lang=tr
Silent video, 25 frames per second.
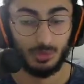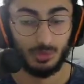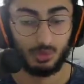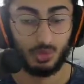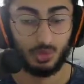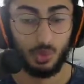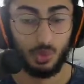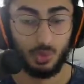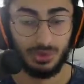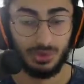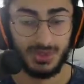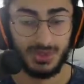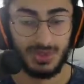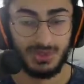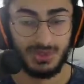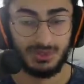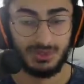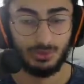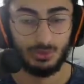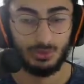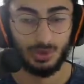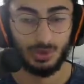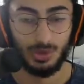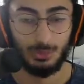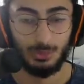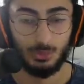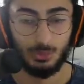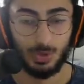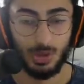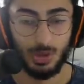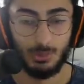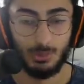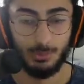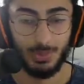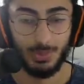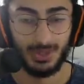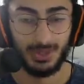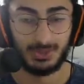Çok keskin dönebiliyor
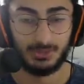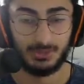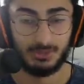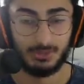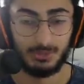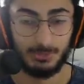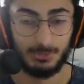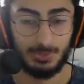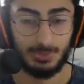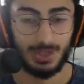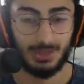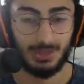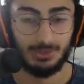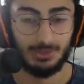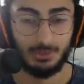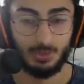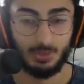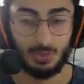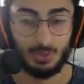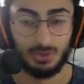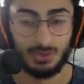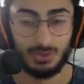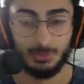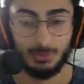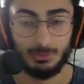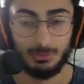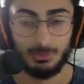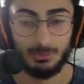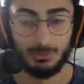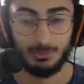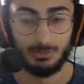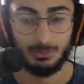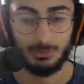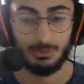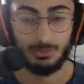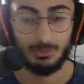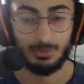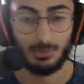abi. Bak şimdi. Bir anda döneceğim.
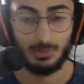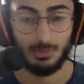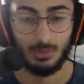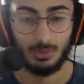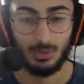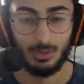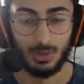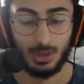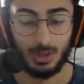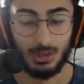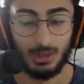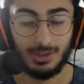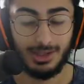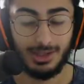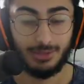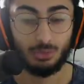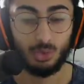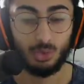Yani